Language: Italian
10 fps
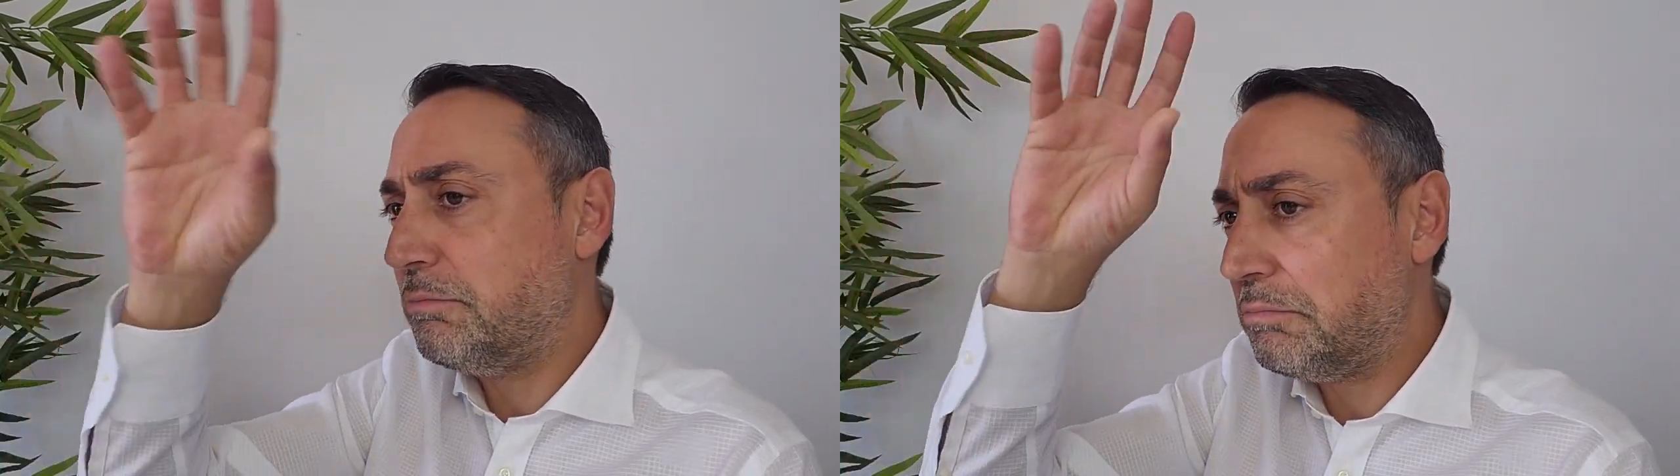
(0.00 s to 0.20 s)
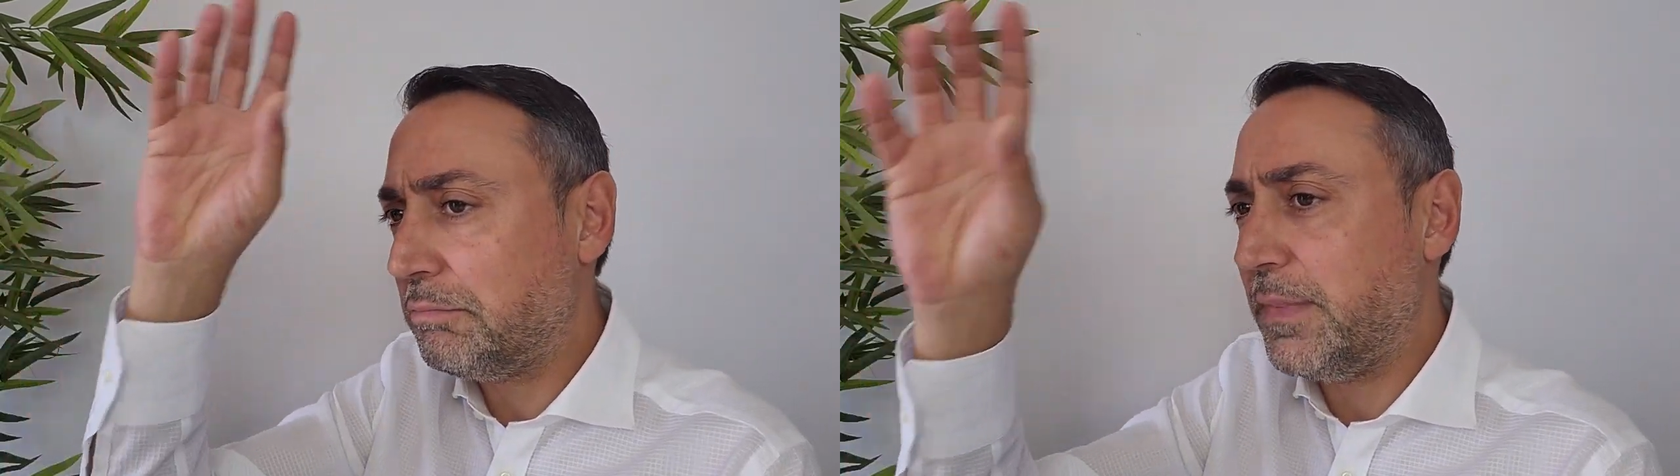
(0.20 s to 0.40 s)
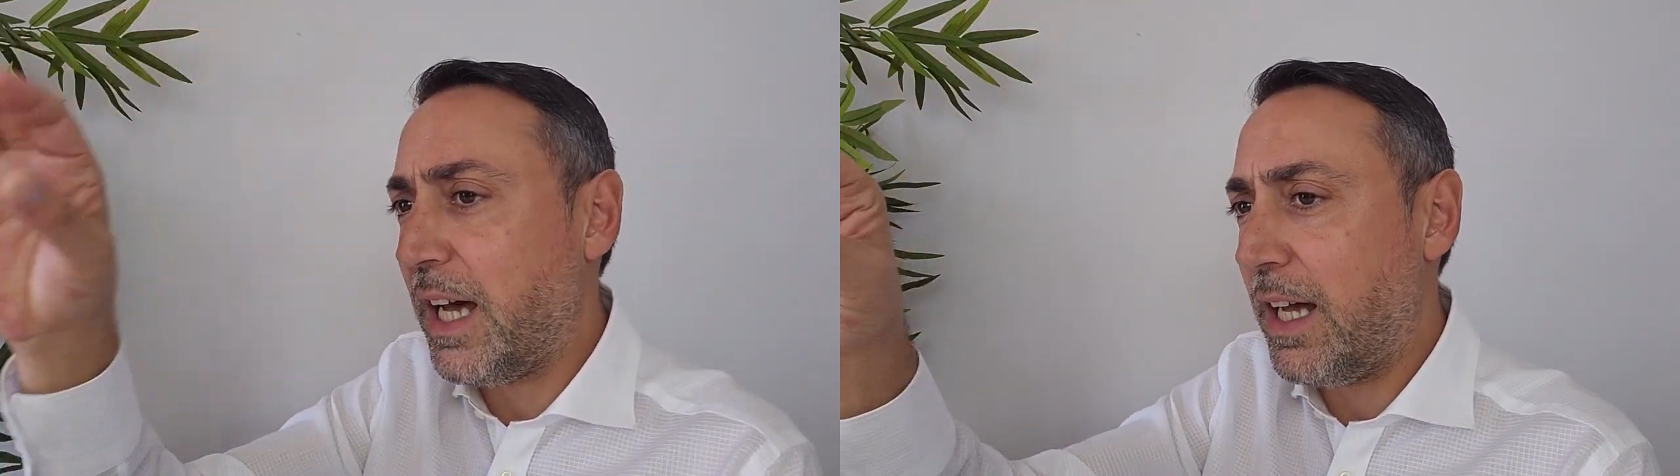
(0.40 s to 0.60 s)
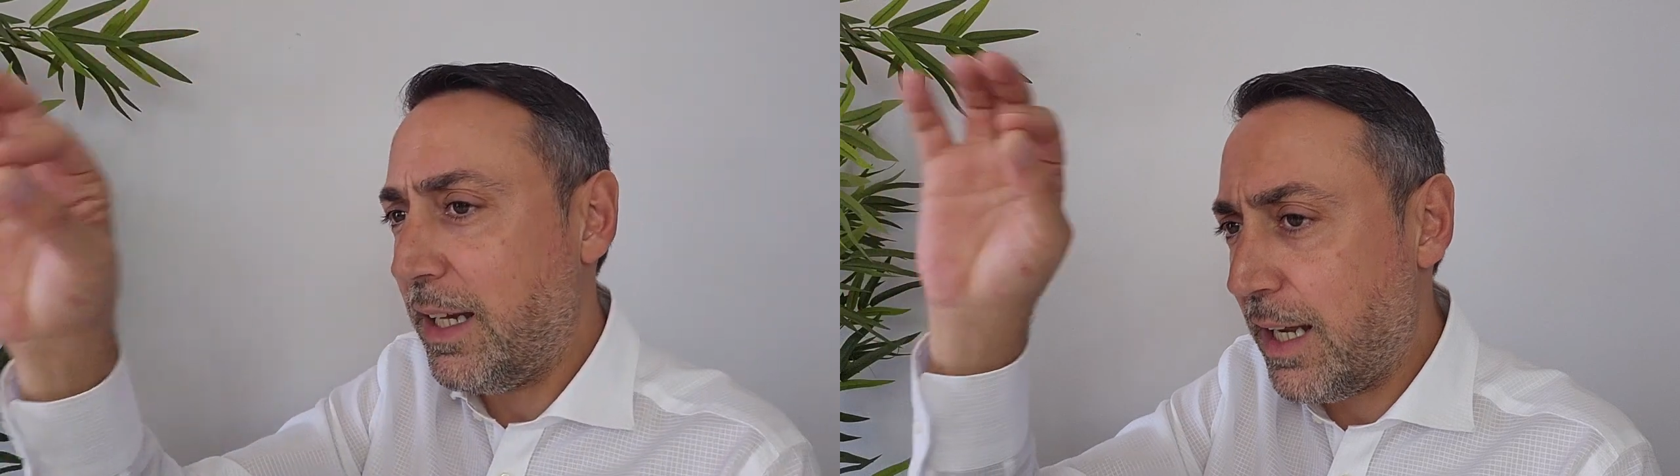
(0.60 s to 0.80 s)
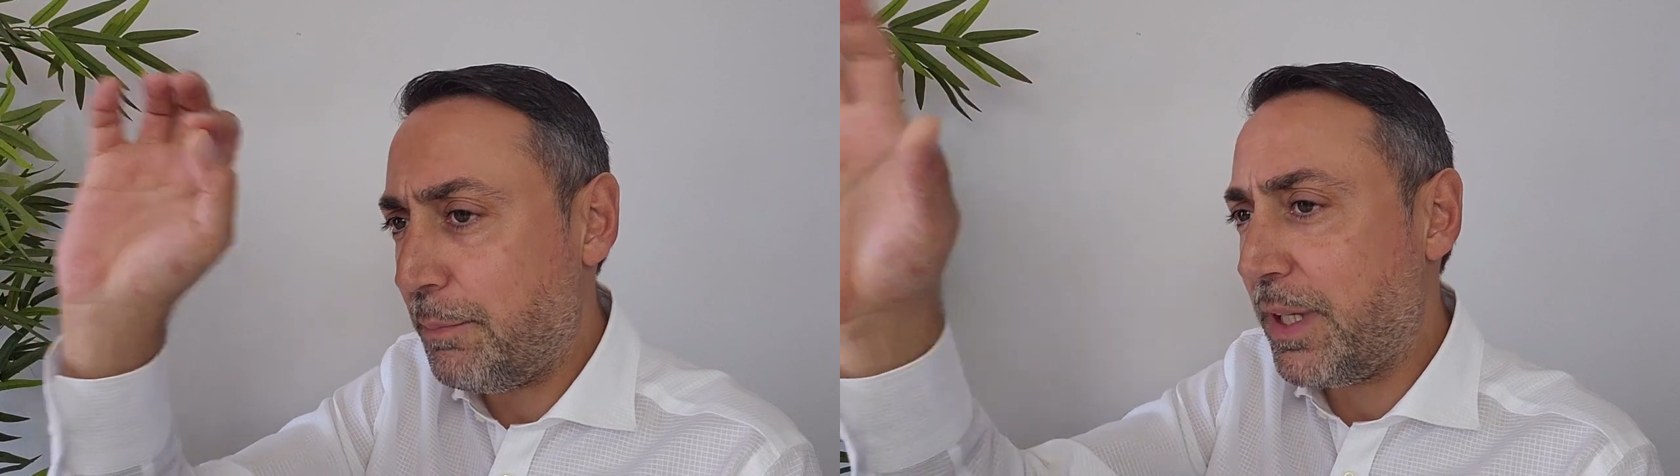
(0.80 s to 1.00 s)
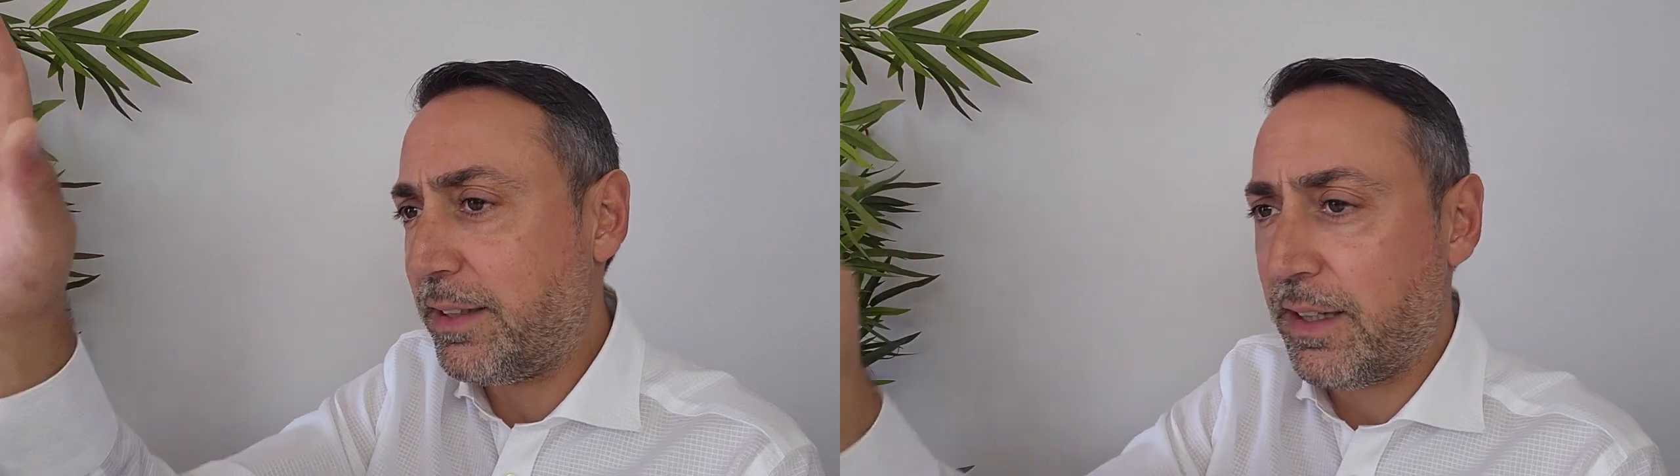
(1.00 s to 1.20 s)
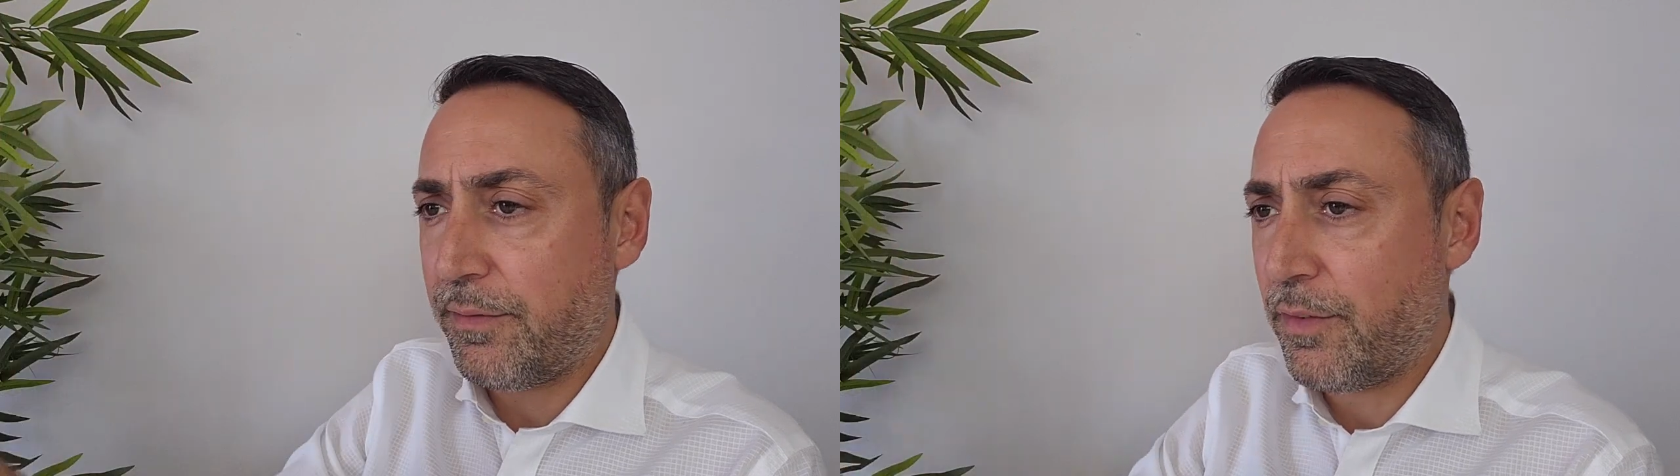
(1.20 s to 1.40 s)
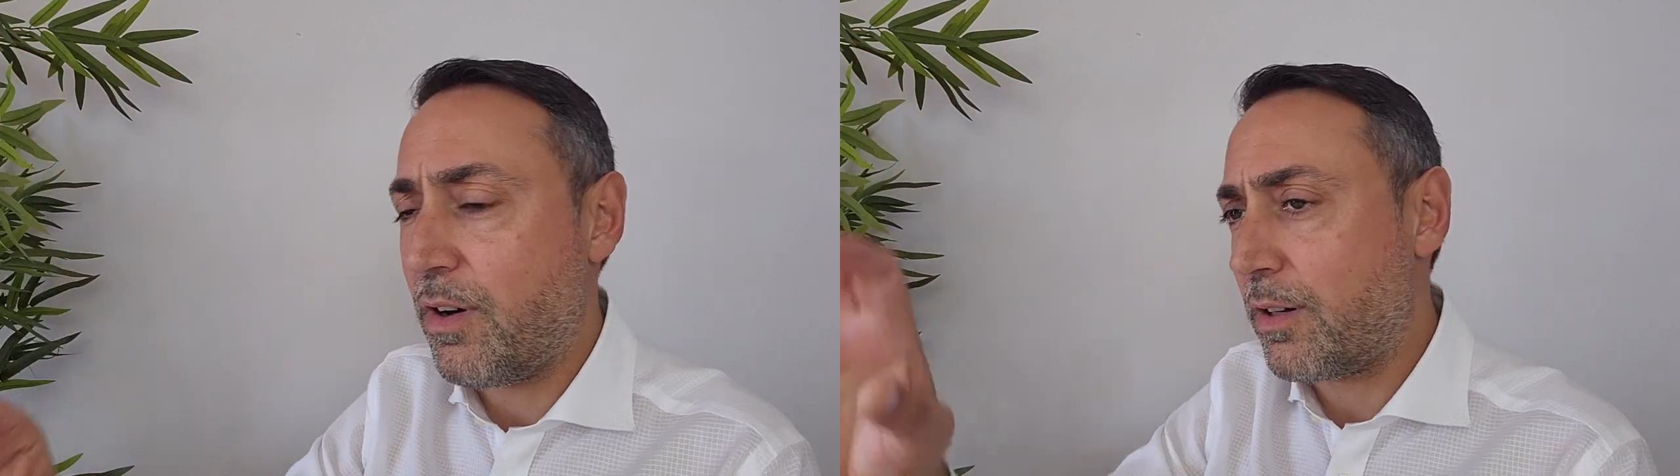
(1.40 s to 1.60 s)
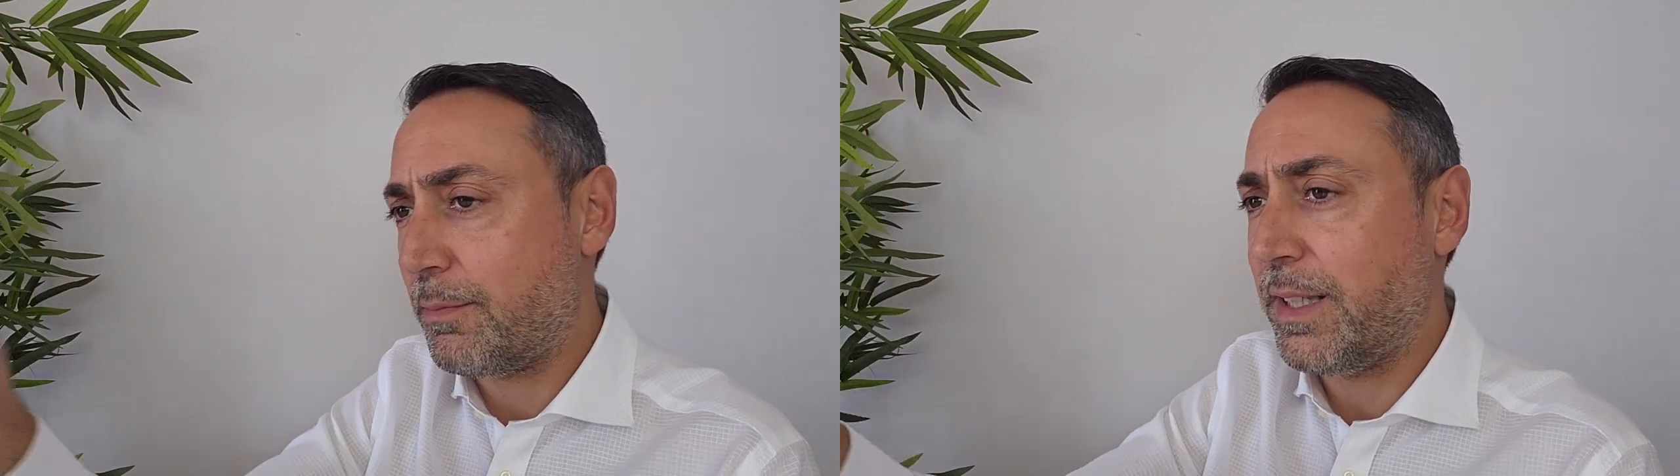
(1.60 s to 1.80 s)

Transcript: dalla piattaforma,